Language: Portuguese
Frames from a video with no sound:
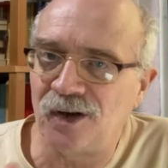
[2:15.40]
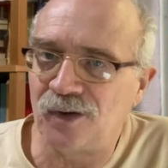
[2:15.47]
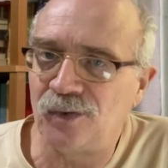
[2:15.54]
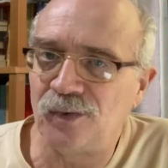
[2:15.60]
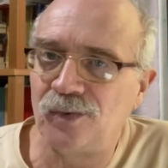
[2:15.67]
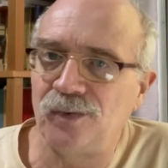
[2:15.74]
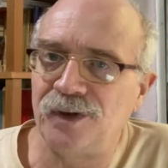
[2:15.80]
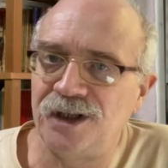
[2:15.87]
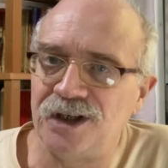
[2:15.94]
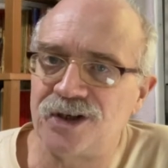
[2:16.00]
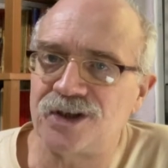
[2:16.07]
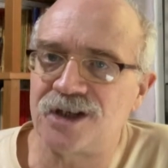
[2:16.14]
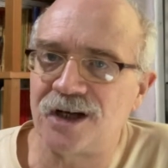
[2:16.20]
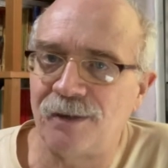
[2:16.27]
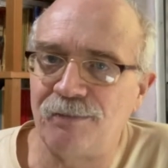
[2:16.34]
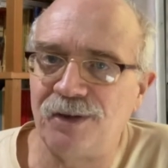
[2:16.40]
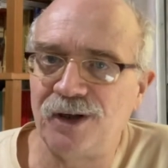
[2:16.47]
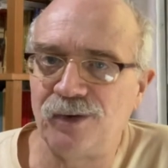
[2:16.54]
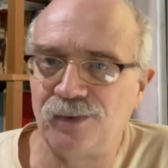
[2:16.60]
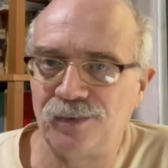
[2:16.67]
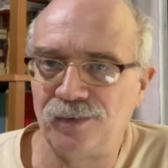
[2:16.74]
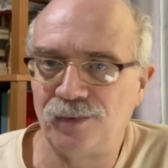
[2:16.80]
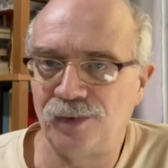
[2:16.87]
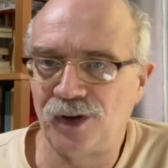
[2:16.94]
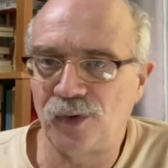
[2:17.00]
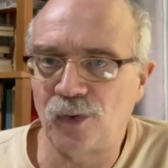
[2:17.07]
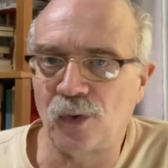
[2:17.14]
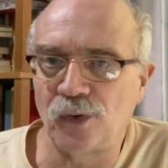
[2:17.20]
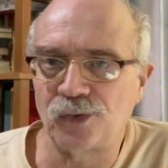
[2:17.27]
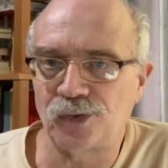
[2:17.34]
No início de abril, num
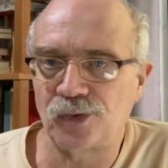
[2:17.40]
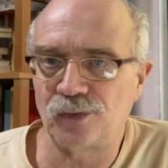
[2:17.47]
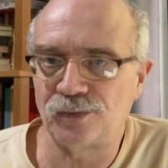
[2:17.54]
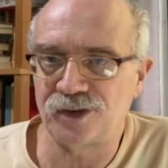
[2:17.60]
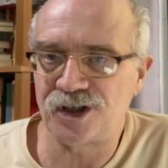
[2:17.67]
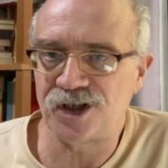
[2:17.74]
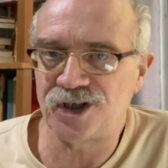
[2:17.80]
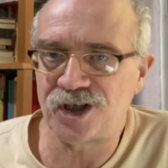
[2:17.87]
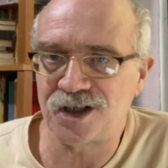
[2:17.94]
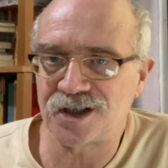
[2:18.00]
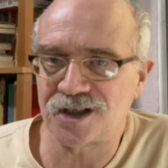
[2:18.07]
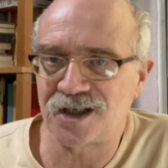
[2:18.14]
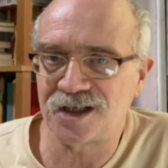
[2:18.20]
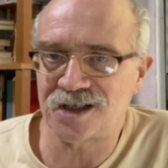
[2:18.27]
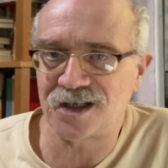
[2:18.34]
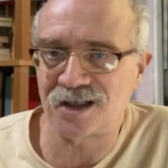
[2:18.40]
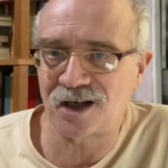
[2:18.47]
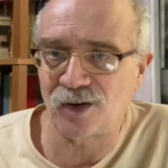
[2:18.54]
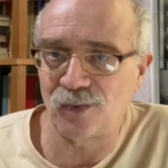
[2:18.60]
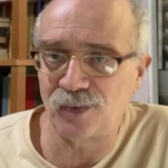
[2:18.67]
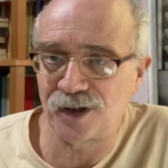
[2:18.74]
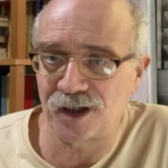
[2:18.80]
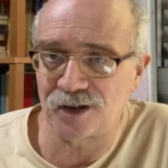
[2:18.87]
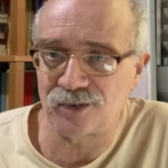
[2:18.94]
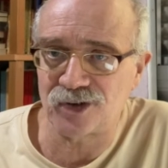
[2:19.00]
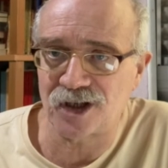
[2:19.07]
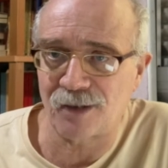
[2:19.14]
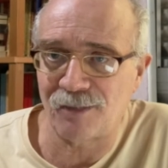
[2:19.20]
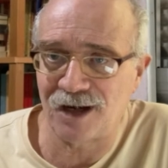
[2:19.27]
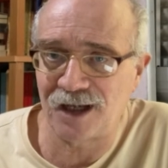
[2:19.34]
encontro com dirigentes da Central Única dos
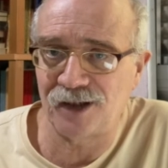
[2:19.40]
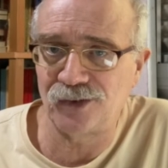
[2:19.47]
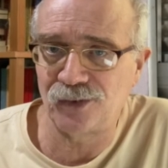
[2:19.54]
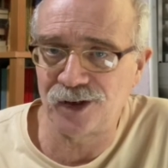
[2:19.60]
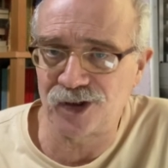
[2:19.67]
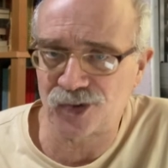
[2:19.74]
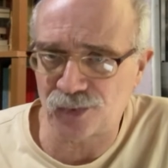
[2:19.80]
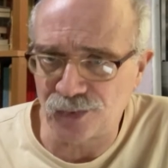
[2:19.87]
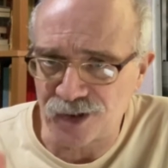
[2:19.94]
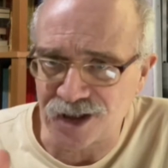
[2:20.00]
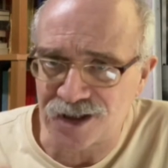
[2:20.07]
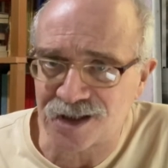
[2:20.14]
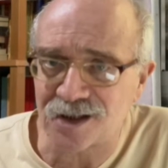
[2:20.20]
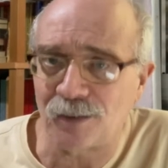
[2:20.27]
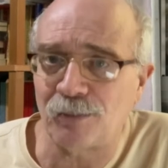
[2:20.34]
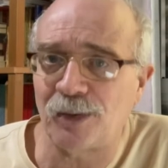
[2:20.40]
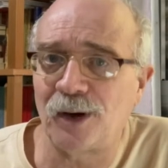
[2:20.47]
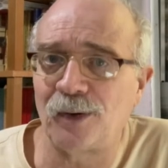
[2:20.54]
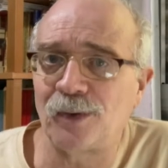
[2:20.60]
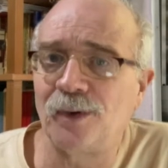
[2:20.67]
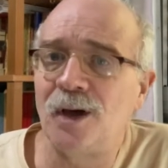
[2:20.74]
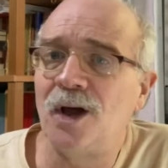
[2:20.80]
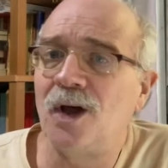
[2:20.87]
Trabalhadores, CUT, em São Paulo,